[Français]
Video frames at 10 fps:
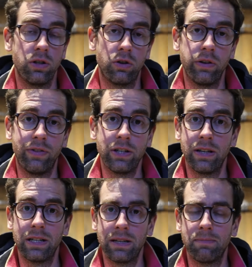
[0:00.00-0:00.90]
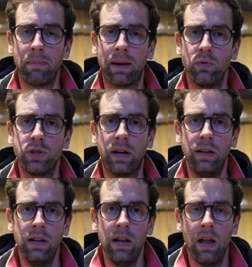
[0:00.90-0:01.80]
en effet, je n'avais pas prévu ça.
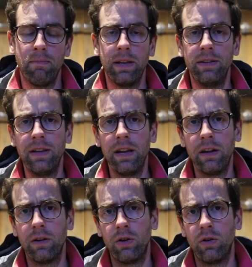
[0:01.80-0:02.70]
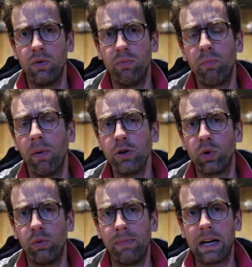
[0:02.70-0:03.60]
Mais dès mon premier
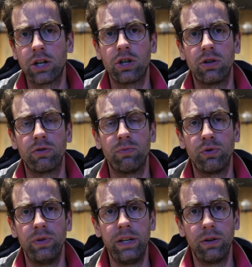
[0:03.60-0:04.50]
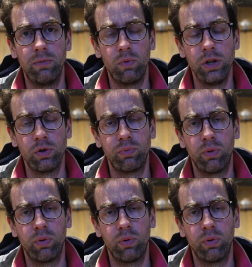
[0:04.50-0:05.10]
jour de marche, je me suis dit que Monijon